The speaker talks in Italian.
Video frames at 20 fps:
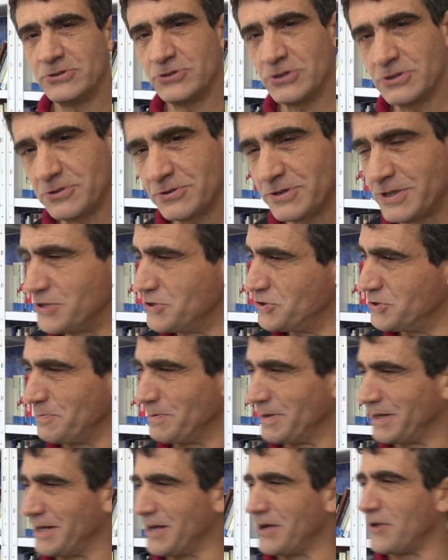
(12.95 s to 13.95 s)
113
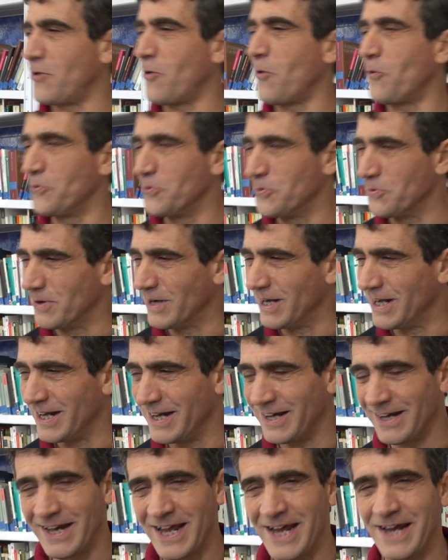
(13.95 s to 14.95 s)
perché coniuga
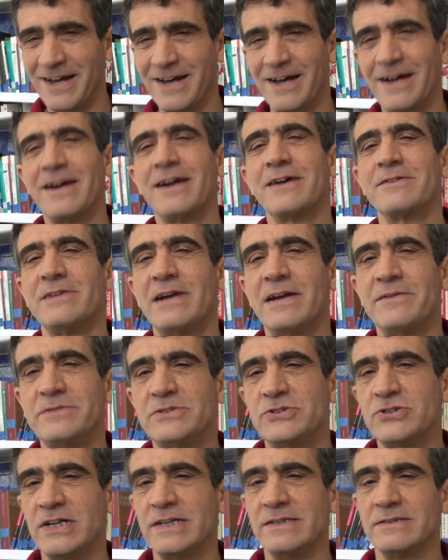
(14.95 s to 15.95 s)
e lega la, quella
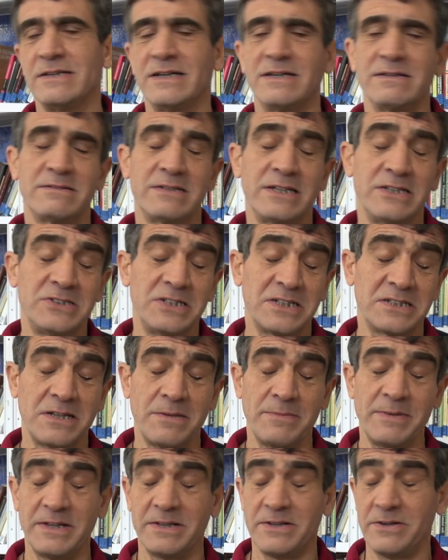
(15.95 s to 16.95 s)
vicenda che
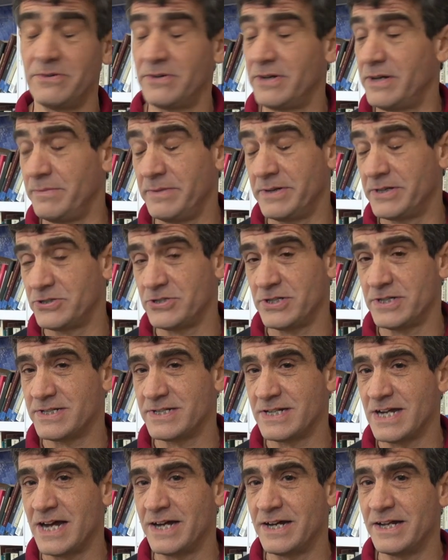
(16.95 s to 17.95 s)
certamente non è
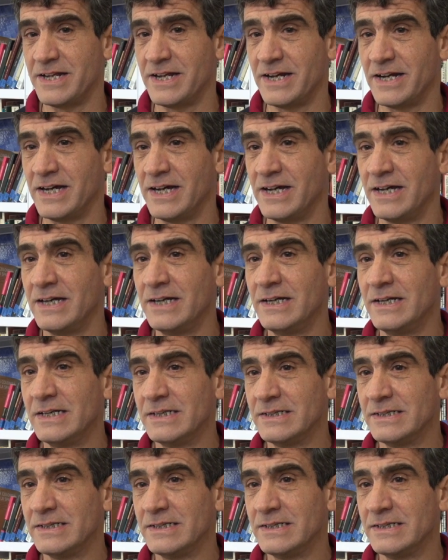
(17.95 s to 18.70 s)
emergenziale della,